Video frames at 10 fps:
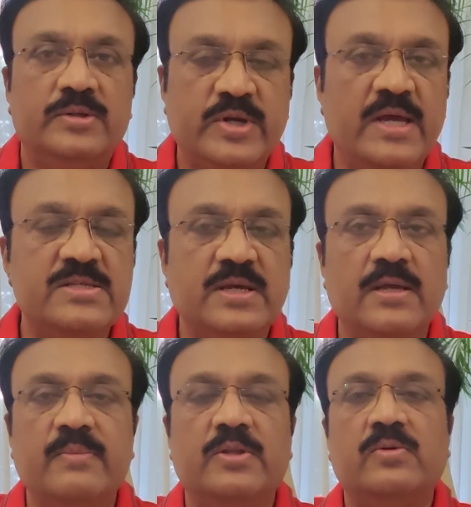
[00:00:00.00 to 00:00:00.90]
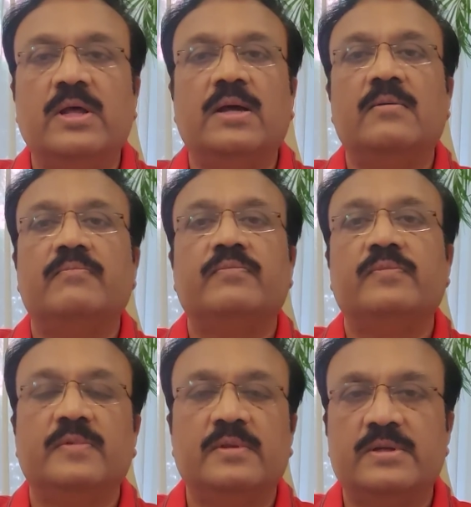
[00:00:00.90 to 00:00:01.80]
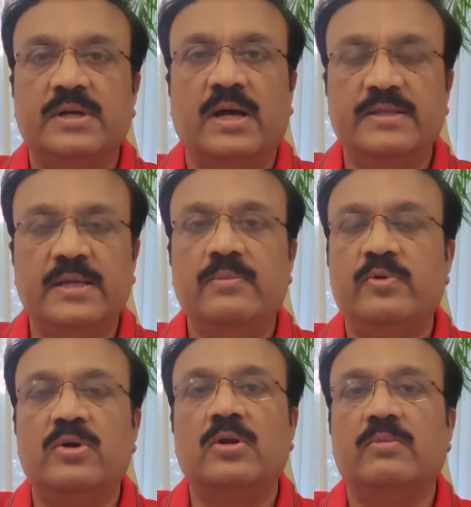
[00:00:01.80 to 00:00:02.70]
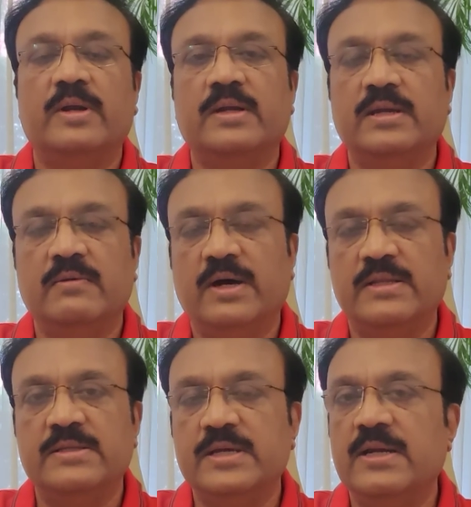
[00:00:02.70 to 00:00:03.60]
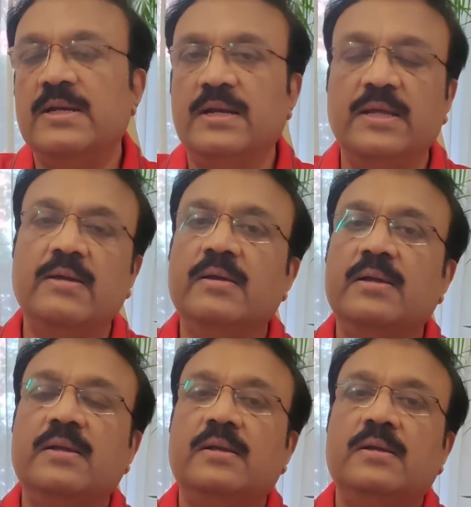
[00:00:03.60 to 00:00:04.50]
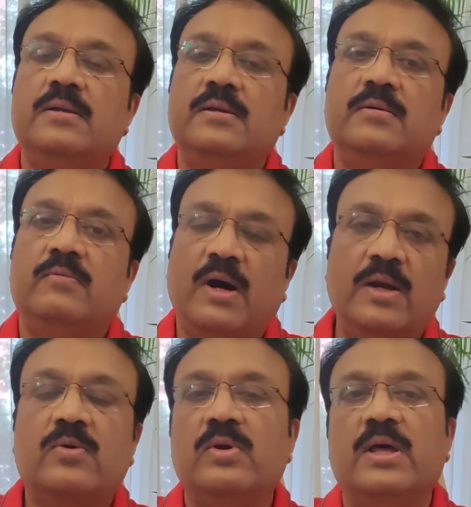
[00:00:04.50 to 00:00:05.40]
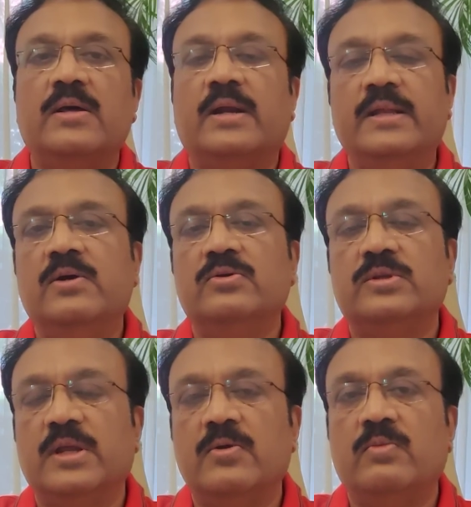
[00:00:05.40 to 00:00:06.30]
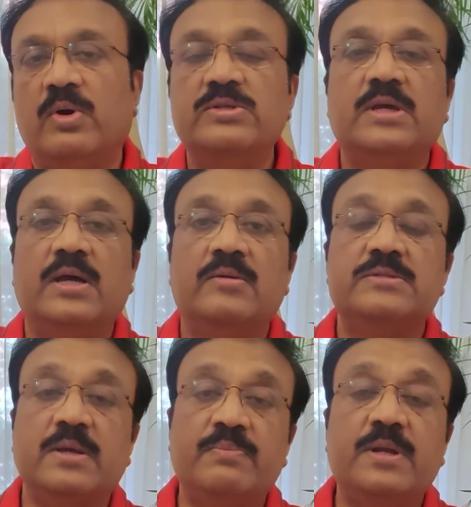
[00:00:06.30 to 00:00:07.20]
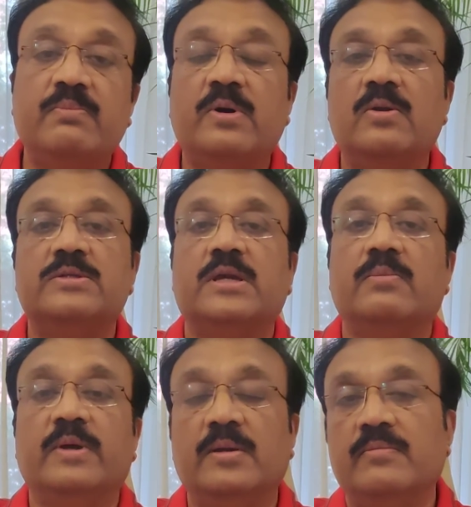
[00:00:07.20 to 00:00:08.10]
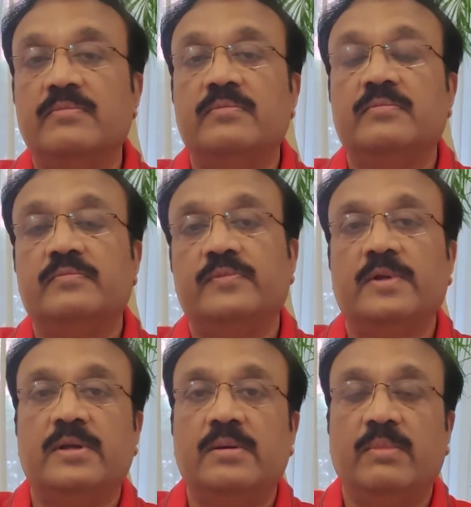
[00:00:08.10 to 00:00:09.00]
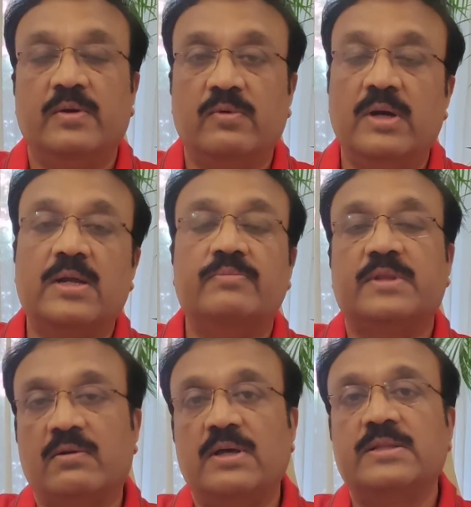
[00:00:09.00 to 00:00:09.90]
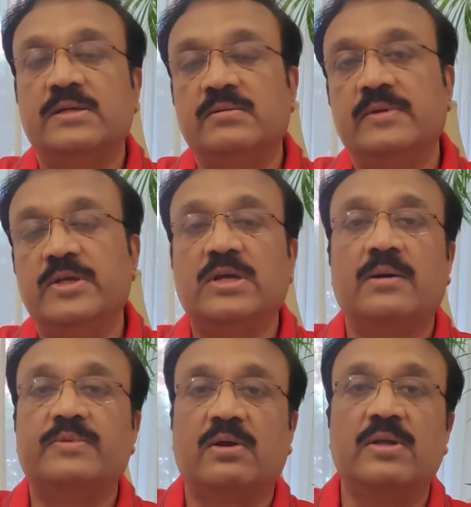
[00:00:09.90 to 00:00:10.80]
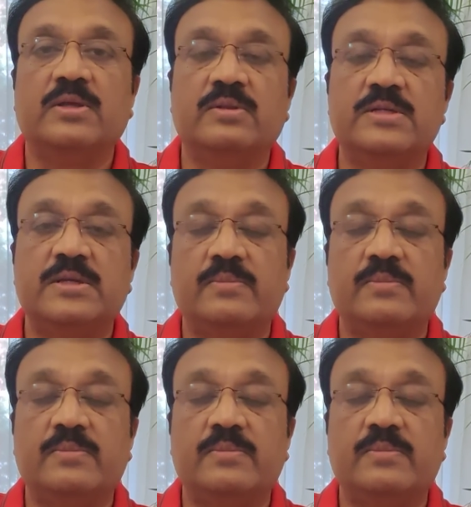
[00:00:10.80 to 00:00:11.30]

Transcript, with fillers: శ్రేయస్ అయ్యర్ మీద కూడా అదే రిపోర్ట్లో మనకి వార్త ఇచ్చారు ఏంటంటే వాళ్ళు కూడా రెడీ అవుతున్నారు బహుశా సెప్టెంబర్లో జరగబోయే మనకు వరల్డ్ కప్ తర్వాత ఏషియా కప్ తర్వాత జరిగితే